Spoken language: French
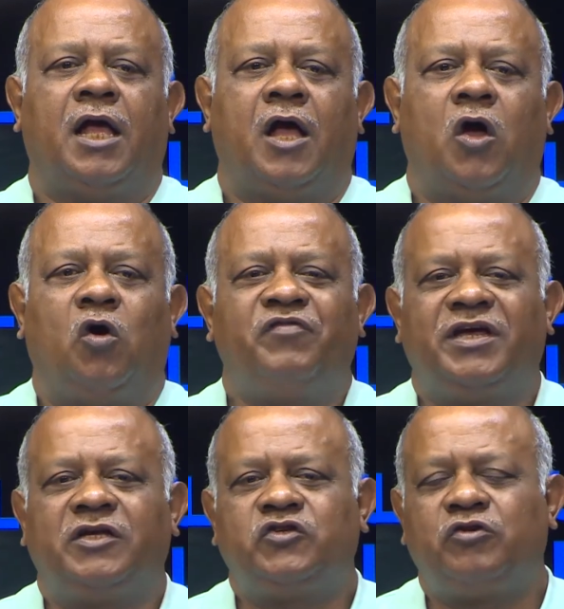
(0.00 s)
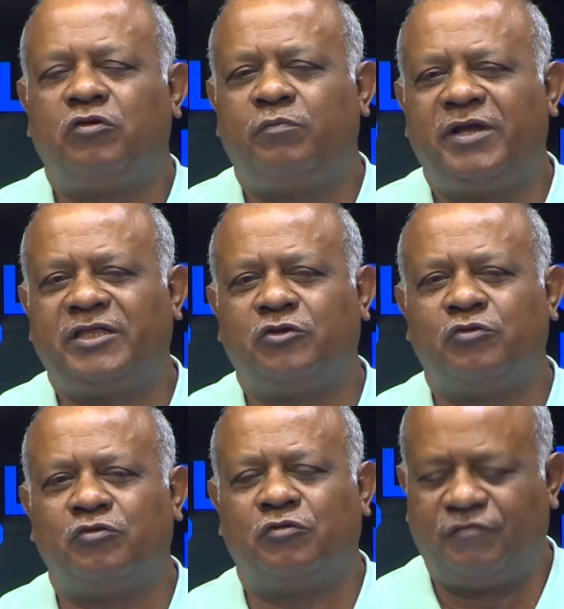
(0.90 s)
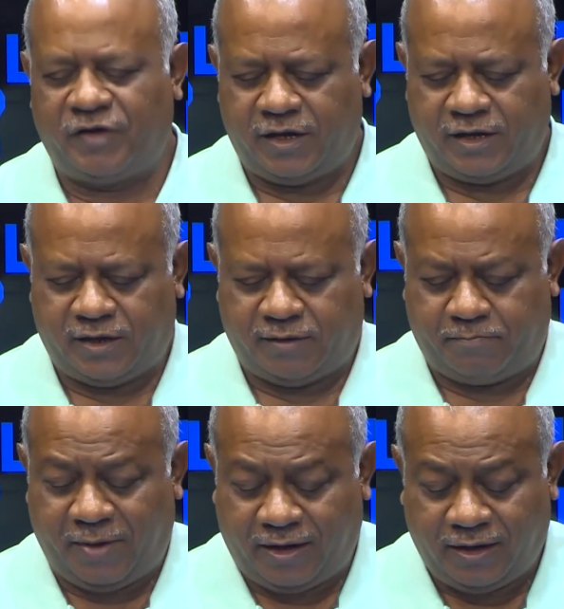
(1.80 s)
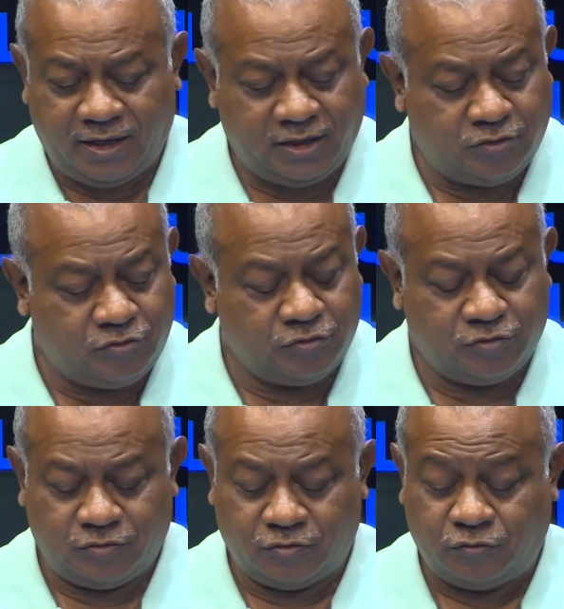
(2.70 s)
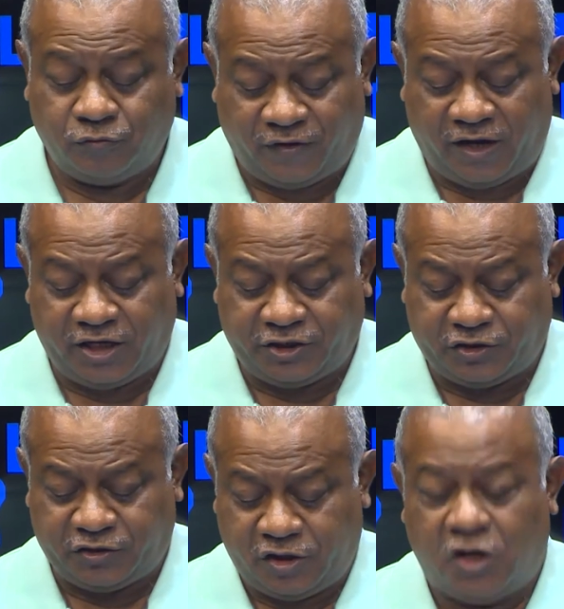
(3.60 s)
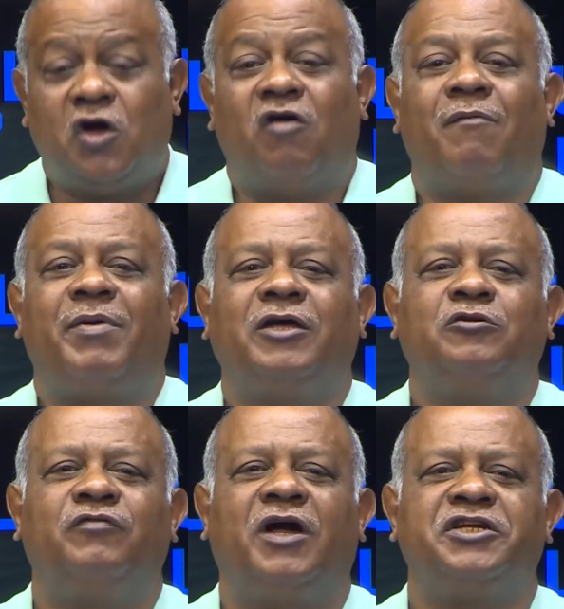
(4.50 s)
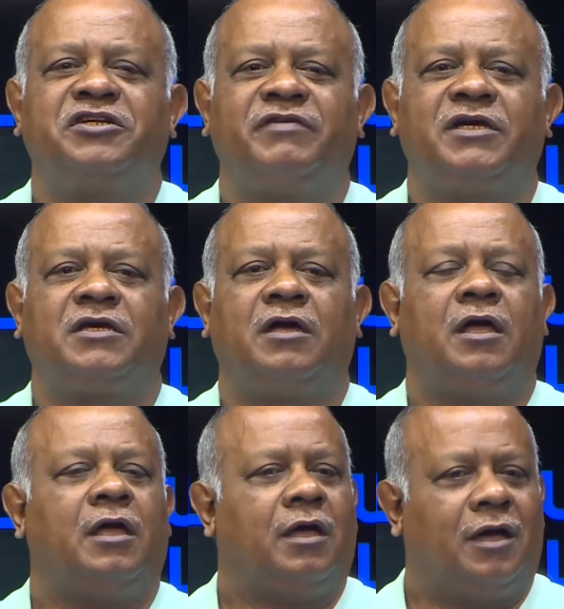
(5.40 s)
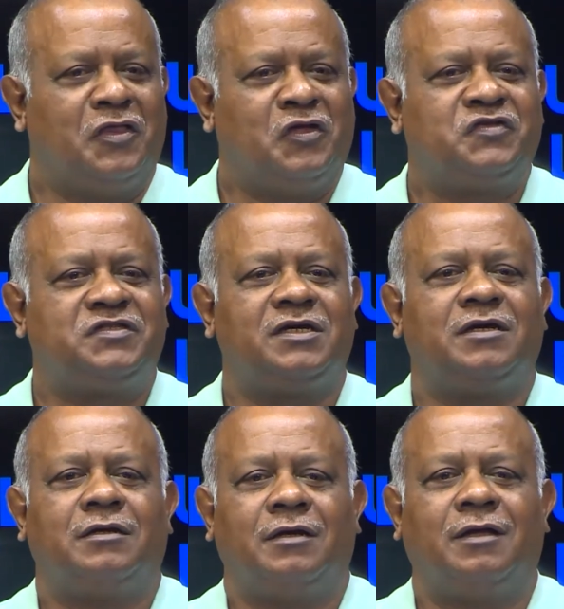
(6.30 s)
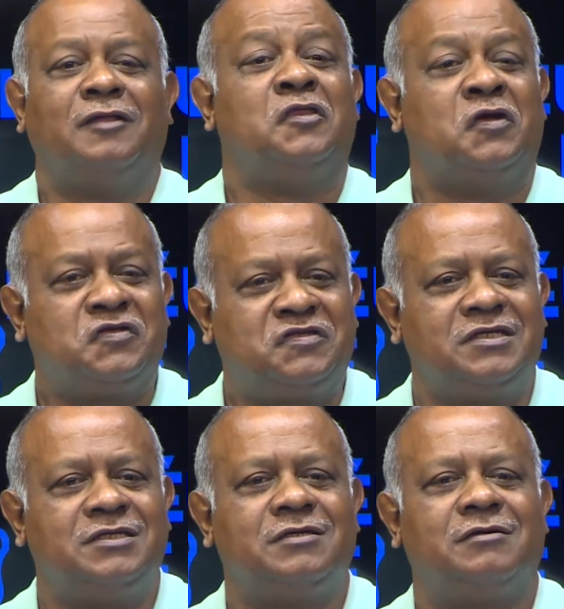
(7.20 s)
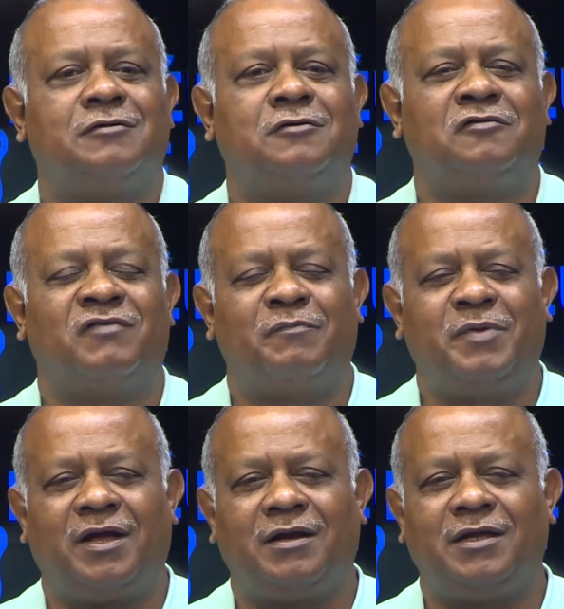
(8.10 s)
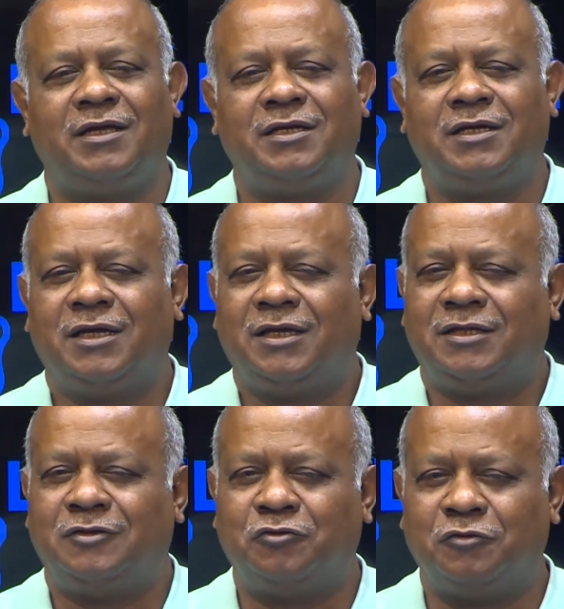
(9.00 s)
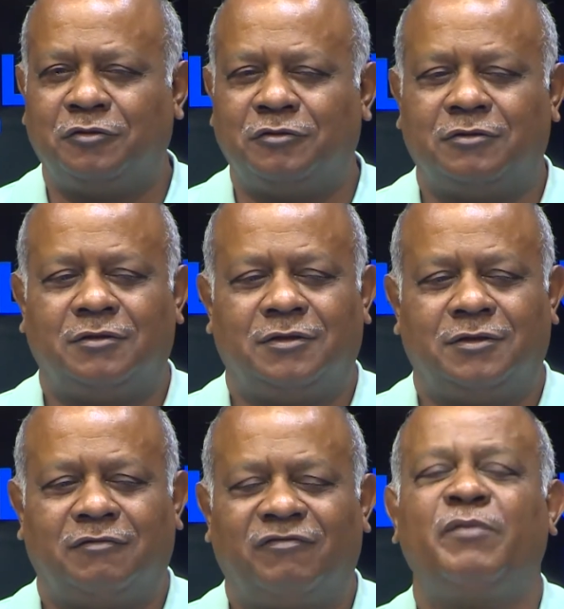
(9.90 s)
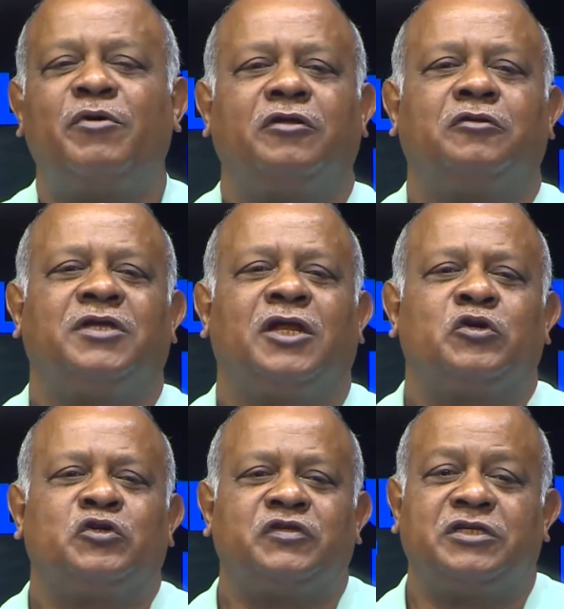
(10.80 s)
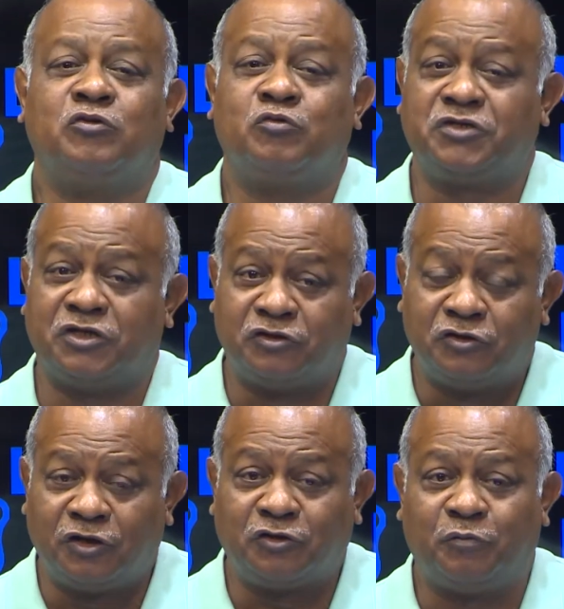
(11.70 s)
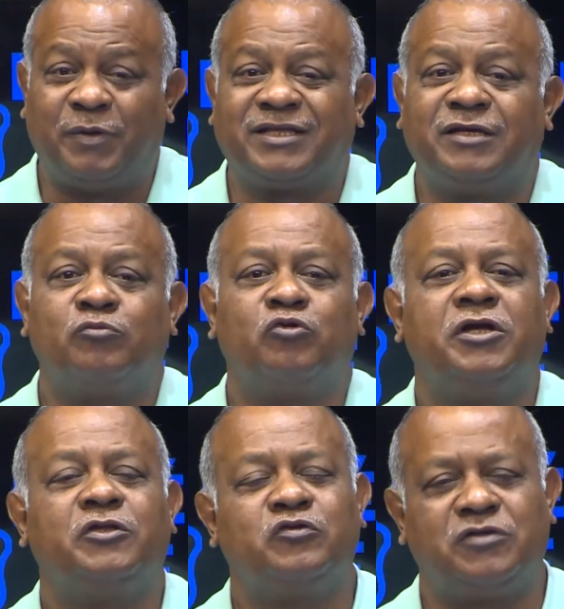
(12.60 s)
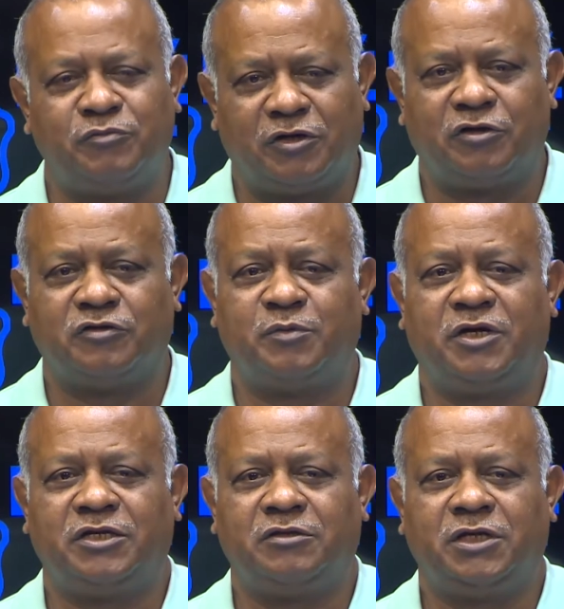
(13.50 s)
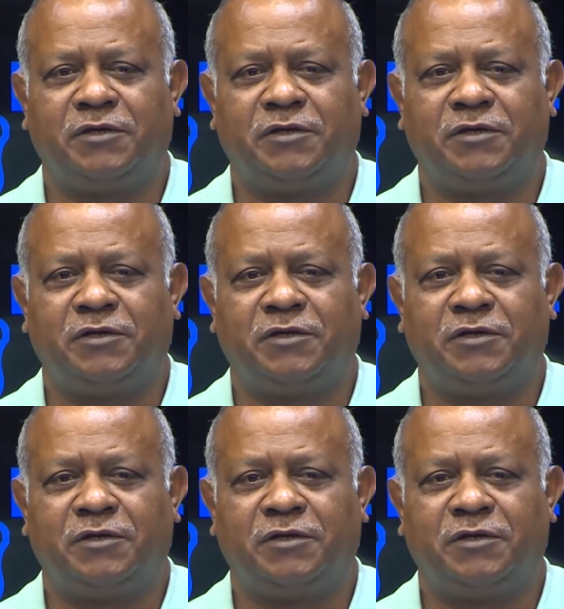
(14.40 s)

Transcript: On revient sur le plateau, on va parler d'ouvrages. On va parler d'ouvrages avec un ancien enseignant, on va parler de vraiment de quelque chose qui nous touche et notre patrimoine. Nous sommes dans Cosmo Réunionnais.